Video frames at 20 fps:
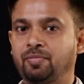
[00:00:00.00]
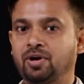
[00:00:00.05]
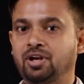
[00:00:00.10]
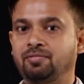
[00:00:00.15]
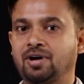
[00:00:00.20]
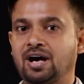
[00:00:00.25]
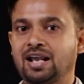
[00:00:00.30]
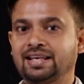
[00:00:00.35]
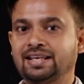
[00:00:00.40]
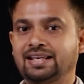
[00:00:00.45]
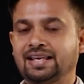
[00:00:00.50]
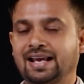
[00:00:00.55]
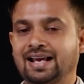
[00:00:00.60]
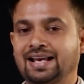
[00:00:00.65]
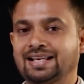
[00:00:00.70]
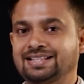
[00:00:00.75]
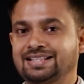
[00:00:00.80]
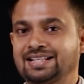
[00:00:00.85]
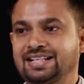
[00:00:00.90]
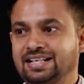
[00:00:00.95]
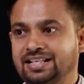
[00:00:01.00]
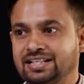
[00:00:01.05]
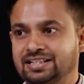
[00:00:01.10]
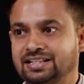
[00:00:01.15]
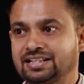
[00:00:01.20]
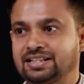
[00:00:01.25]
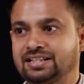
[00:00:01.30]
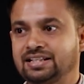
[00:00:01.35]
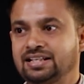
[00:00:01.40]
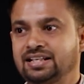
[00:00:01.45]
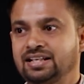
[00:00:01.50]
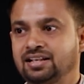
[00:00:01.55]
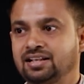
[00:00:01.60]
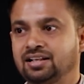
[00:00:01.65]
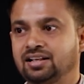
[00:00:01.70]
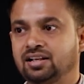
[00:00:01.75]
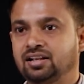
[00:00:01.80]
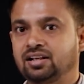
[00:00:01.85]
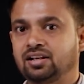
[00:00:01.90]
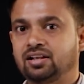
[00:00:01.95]
परिवार की ऐसी स्थिति
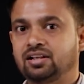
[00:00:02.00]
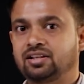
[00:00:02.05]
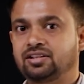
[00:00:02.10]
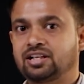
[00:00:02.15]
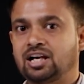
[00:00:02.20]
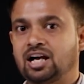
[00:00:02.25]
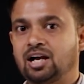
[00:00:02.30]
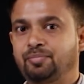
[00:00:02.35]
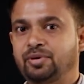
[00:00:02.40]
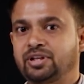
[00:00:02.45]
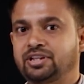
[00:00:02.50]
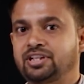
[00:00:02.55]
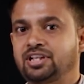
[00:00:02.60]
जहाँ पे